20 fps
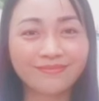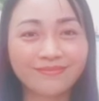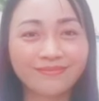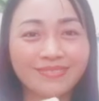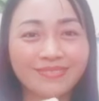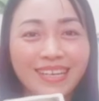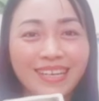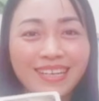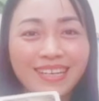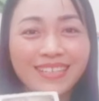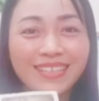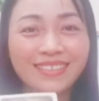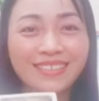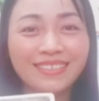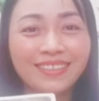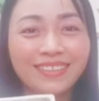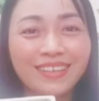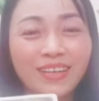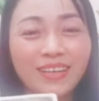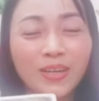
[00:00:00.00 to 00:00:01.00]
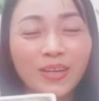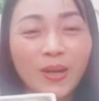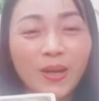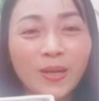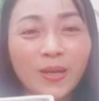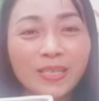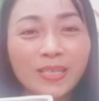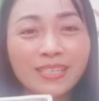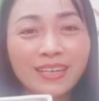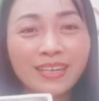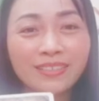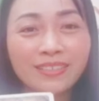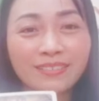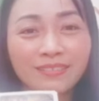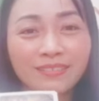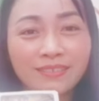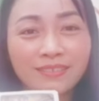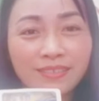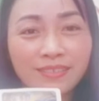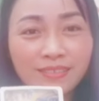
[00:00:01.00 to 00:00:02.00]
đây nói
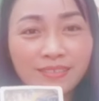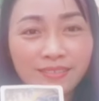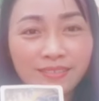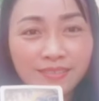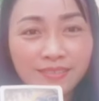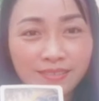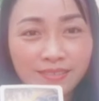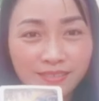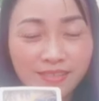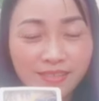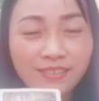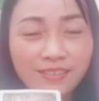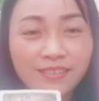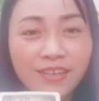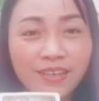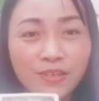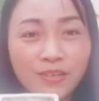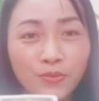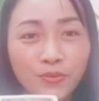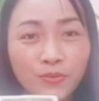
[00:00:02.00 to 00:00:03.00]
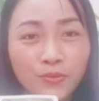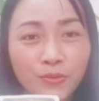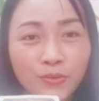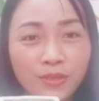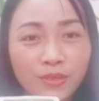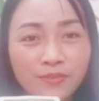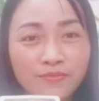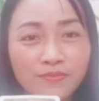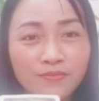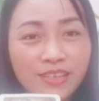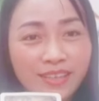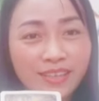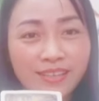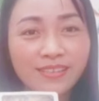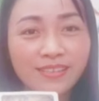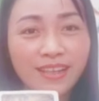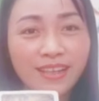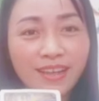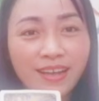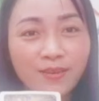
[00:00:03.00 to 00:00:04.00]
rằng sự gần gũi về
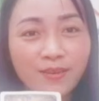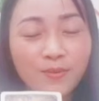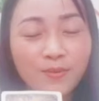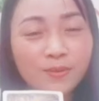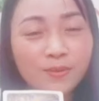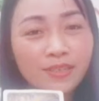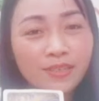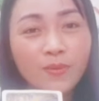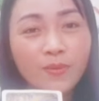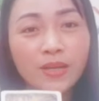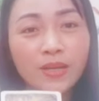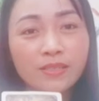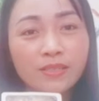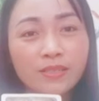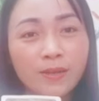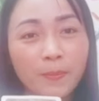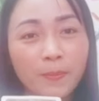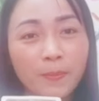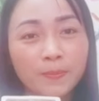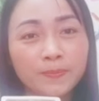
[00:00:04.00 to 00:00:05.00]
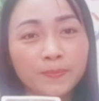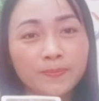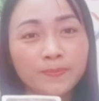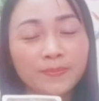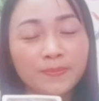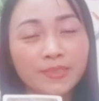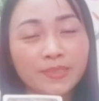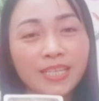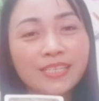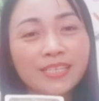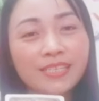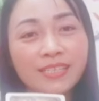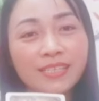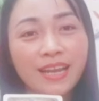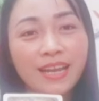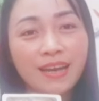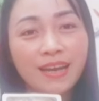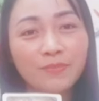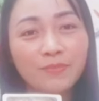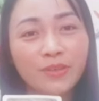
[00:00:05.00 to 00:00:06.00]
thể xác cũng rất quan trọng đây
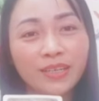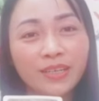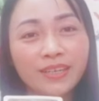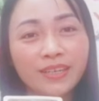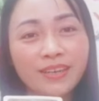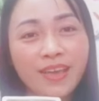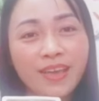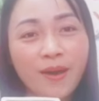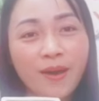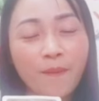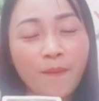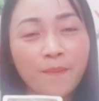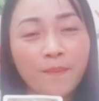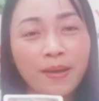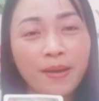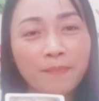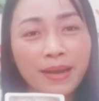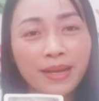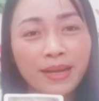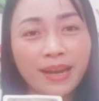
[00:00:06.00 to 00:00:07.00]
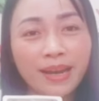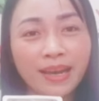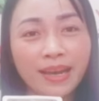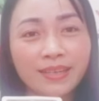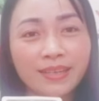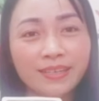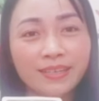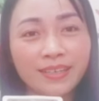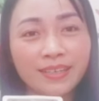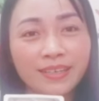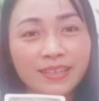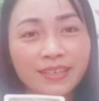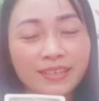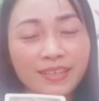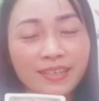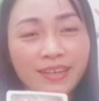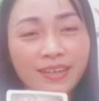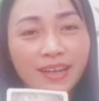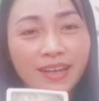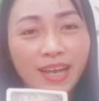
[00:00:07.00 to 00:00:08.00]
chính là một cái điều mà mang lại
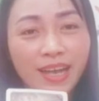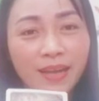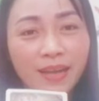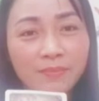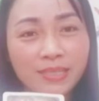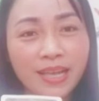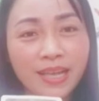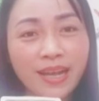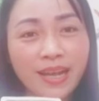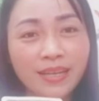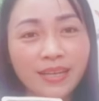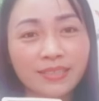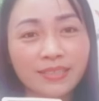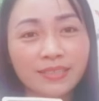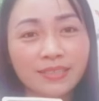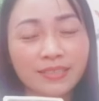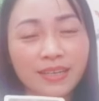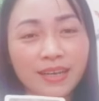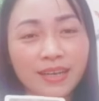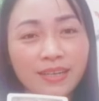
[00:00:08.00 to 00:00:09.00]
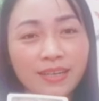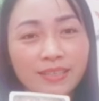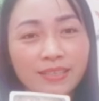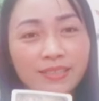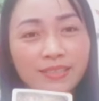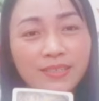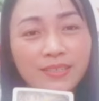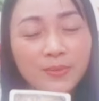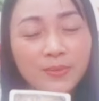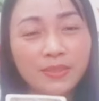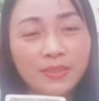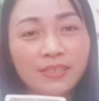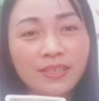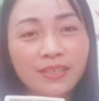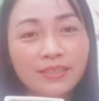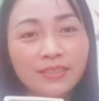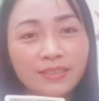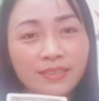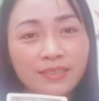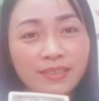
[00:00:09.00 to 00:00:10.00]
cái cảm giác à, yêu
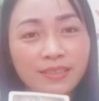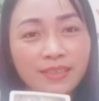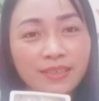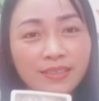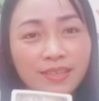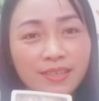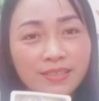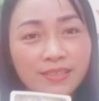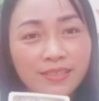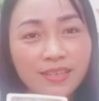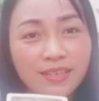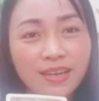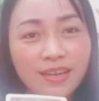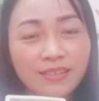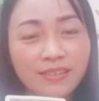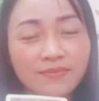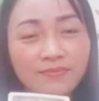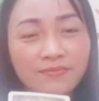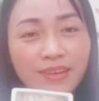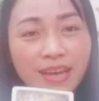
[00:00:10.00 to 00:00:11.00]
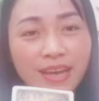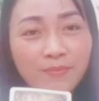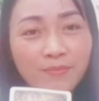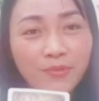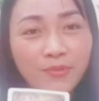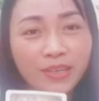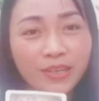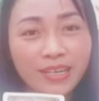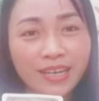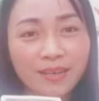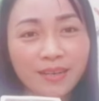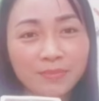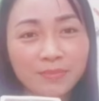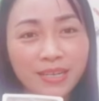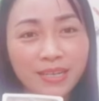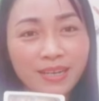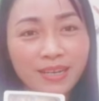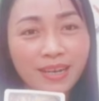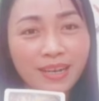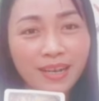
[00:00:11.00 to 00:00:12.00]
thương thân thiện và một cái cảm
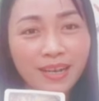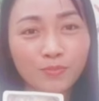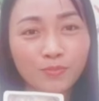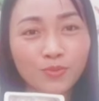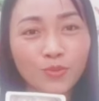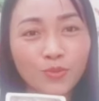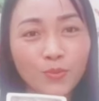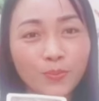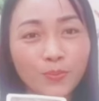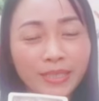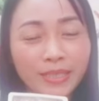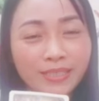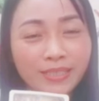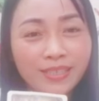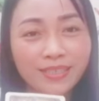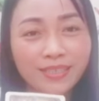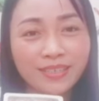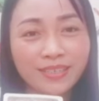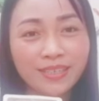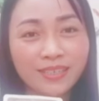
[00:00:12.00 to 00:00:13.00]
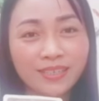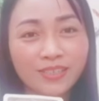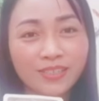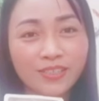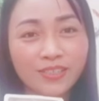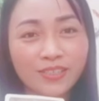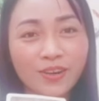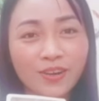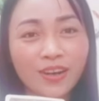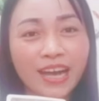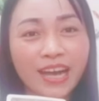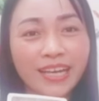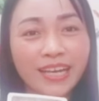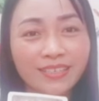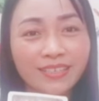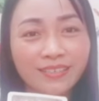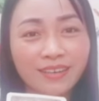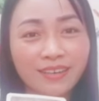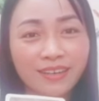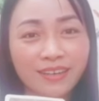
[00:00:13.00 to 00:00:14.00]
giác cảm xúc mãnh liệt nhất cho
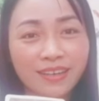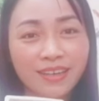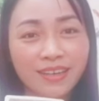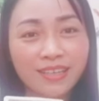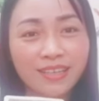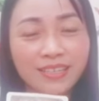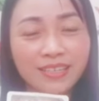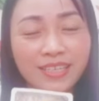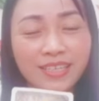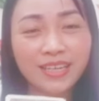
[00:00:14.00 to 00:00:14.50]
hai người thì